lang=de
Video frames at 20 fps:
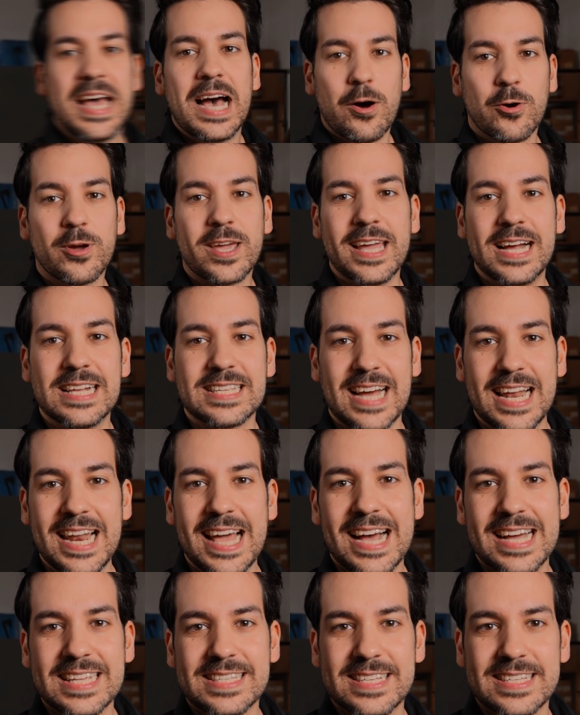Okay, als
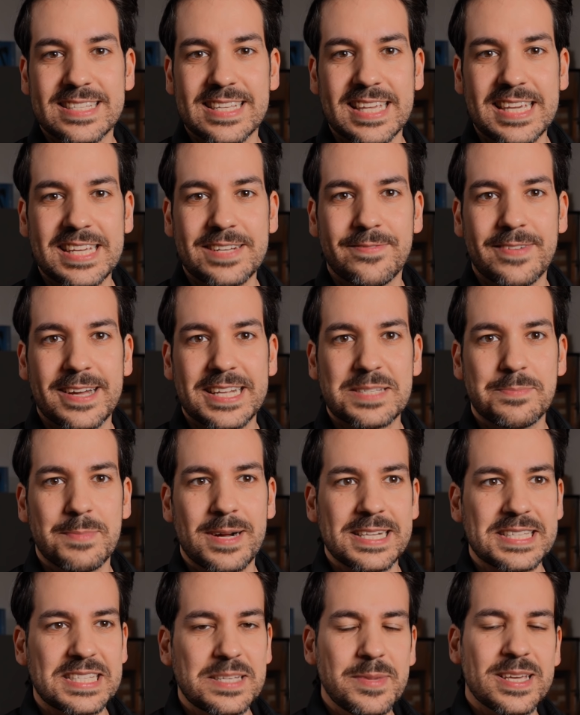allererstes richten wir jetzt
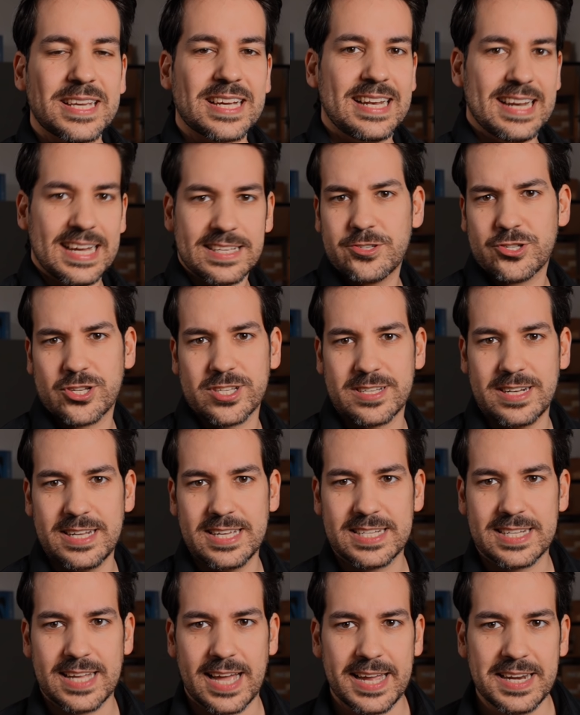mal ein ziemlich klassisches
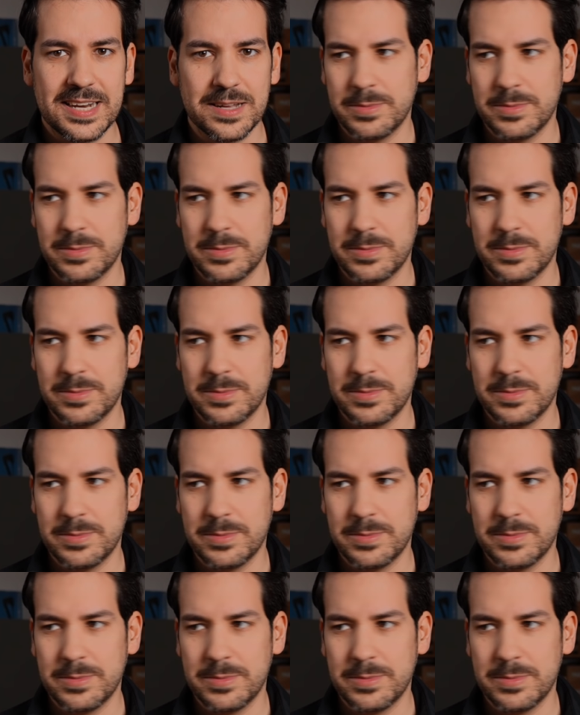Licht ein,